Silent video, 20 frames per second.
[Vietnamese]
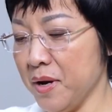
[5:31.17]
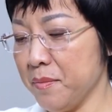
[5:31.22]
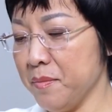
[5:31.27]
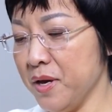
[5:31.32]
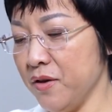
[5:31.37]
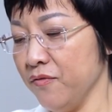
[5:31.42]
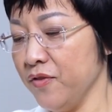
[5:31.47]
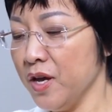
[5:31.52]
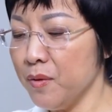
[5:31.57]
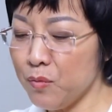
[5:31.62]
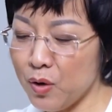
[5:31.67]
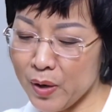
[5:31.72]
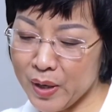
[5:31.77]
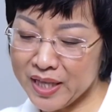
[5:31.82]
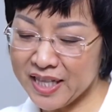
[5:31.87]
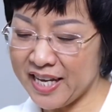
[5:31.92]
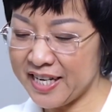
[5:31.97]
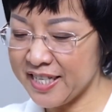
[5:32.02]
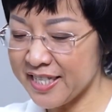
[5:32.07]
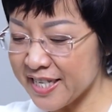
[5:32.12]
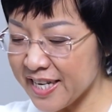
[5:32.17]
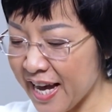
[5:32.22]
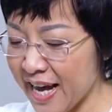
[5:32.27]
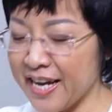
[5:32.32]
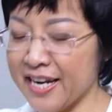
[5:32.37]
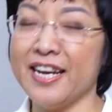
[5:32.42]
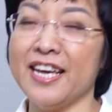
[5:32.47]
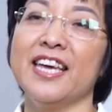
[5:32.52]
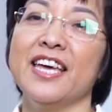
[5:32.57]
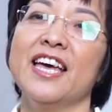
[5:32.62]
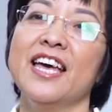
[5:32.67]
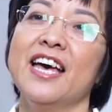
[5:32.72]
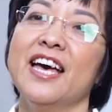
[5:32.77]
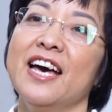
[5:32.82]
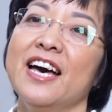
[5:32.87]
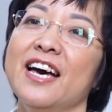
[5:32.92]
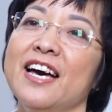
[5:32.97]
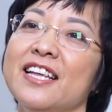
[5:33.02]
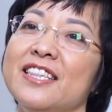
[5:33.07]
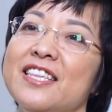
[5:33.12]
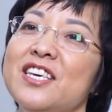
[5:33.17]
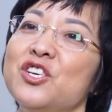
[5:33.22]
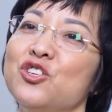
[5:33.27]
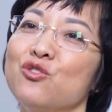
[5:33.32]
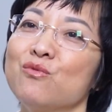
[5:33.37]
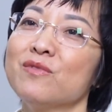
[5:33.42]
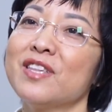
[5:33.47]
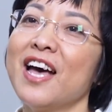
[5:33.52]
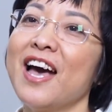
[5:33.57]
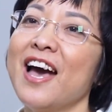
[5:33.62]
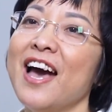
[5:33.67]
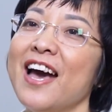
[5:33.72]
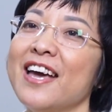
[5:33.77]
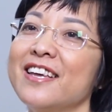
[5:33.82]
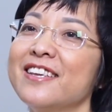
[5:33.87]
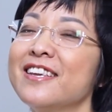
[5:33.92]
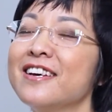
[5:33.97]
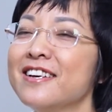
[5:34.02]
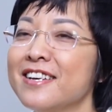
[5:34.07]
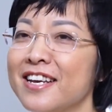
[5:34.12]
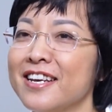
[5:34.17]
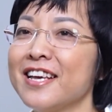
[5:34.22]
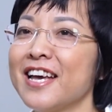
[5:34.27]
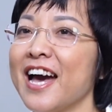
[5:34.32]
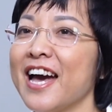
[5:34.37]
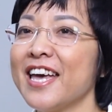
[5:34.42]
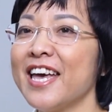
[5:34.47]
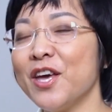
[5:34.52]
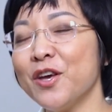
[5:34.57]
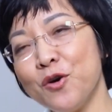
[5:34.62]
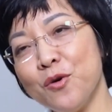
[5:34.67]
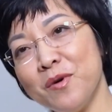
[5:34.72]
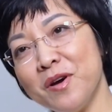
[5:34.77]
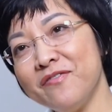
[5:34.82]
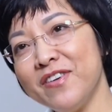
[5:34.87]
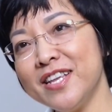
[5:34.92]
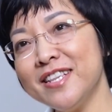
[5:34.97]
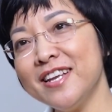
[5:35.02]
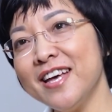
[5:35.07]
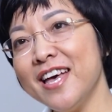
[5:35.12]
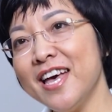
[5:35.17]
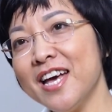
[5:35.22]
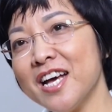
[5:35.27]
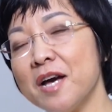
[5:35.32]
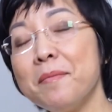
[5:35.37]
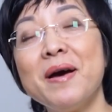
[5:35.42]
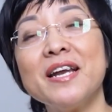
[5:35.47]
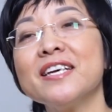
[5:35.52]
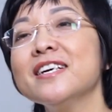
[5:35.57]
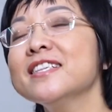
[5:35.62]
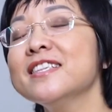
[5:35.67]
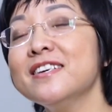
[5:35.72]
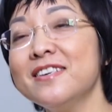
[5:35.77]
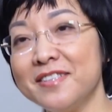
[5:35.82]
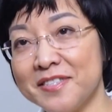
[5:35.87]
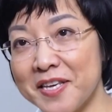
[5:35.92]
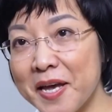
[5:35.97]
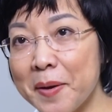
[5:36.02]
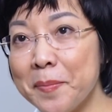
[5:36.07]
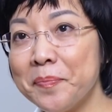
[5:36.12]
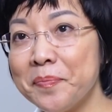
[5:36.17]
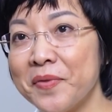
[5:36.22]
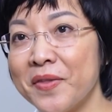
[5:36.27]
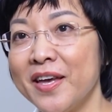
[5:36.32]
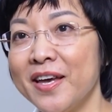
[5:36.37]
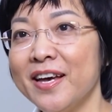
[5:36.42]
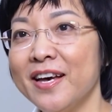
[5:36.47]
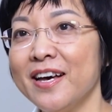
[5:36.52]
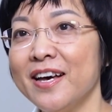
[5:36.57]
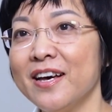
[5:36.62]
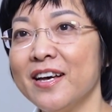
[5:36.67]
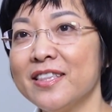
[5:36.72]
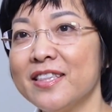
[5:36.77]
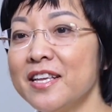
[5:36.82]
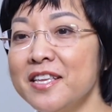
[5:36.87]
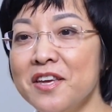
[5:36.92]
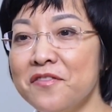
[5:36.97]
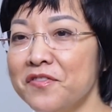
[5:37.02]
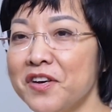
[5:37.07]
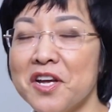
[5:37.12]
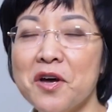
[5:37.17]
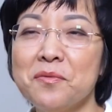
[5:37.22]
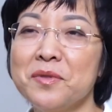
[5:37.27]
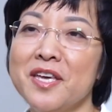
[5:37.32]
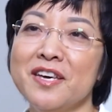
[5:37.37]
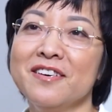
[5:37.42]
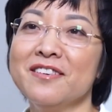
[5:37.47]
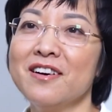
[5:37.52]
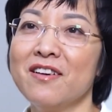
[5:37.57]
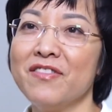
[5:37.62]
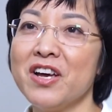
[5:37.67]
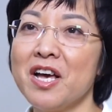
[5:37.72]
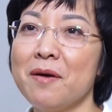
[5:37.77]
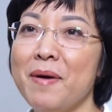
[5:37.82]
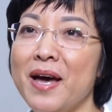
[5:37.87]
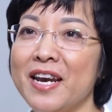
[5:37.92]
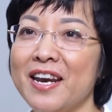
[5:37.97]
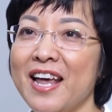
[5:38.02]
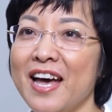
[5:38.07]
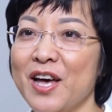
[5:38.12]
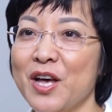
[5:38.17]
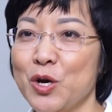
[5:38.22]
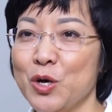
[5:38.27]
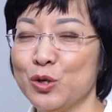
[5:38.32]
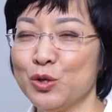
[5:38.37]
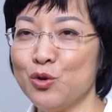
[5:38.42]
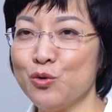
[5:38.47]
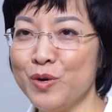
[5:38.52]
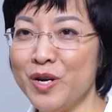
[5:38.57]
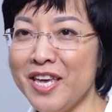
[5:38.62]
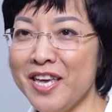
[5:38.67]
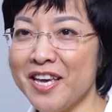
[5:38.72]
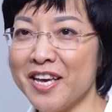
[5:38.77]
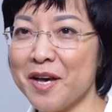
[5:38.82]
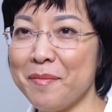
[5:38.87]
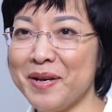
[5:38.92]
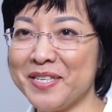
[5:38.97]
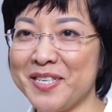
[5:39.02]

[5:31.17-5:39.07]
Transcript: mà bị viêm loét tá tràng này, à, thì chúng ta hãy đừng ngần ngại, hãy cùng với Vân, các bạn cứ thử xem. À, tất nhiên Vân không thể hứa với các bạn là dùng đi các